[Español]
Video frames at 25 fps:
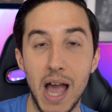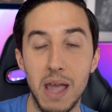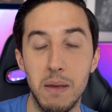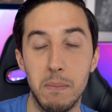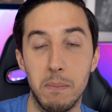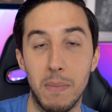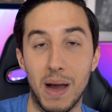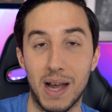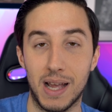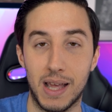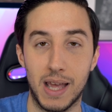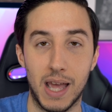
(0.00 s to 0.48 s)

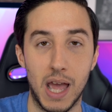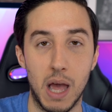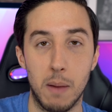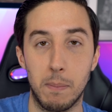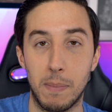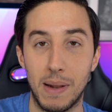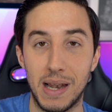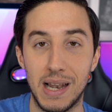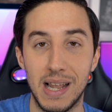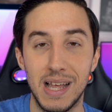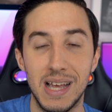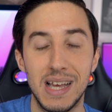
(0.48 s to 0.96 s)
iMac que
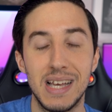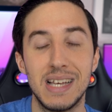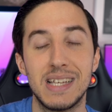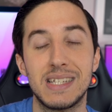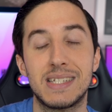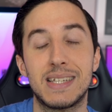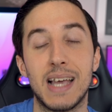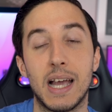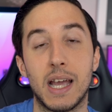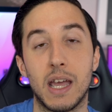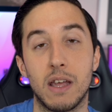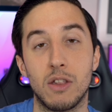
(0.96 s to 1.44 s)
Apple
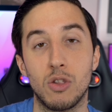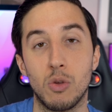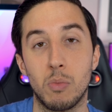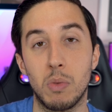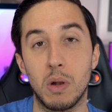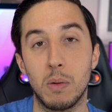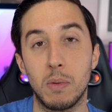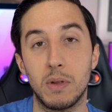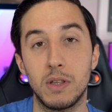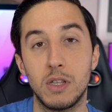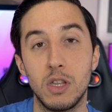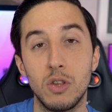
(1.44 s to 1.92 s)
saque en
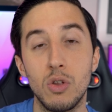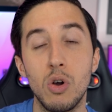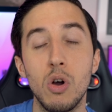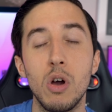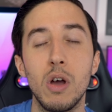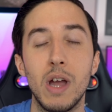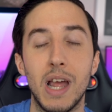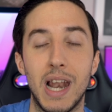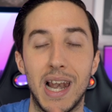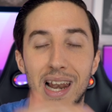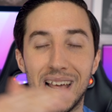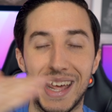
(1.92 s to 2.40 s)

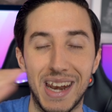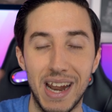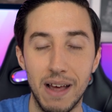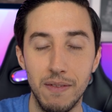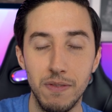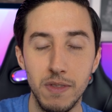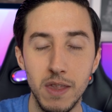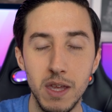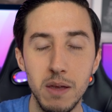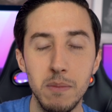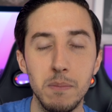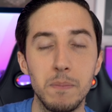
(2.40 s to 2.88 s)
2022, el
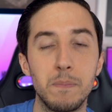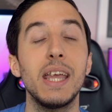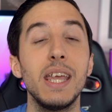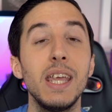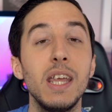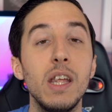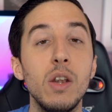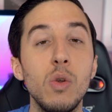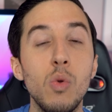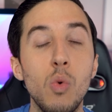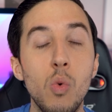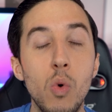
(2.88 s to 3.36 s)
grande,
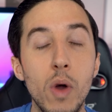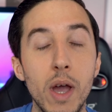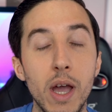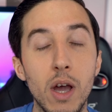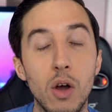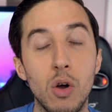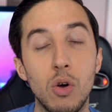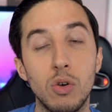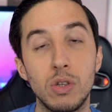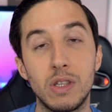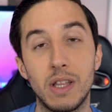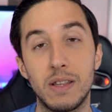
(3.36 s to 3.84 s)
y
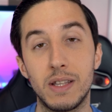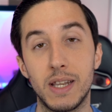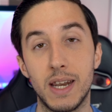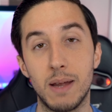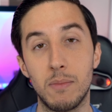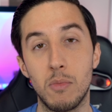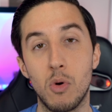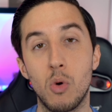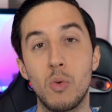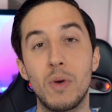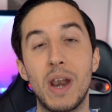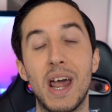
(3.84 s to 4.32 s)
luego
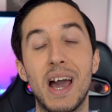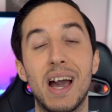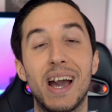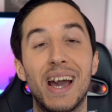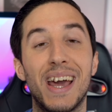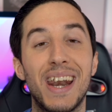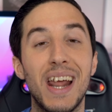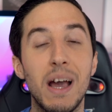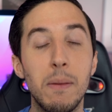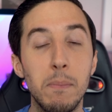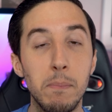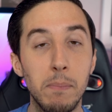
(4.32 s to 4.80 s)
tendríamos una
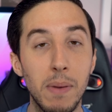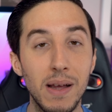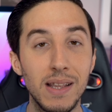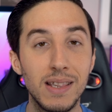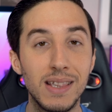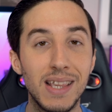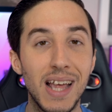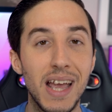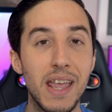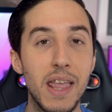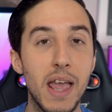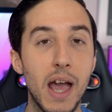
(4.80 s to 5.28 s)
gran
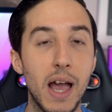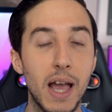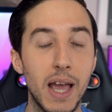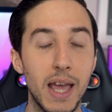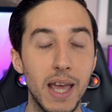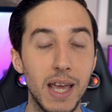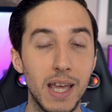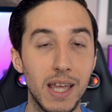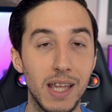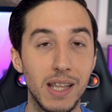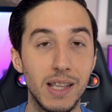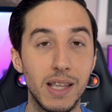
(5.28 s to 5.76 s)
pantalla
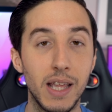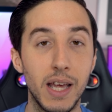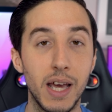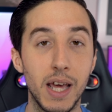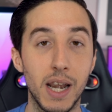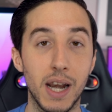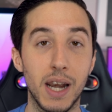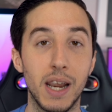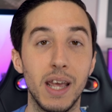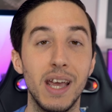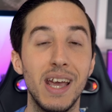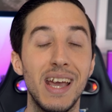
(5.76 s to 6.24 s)

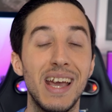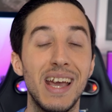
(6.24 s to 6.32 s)
XDR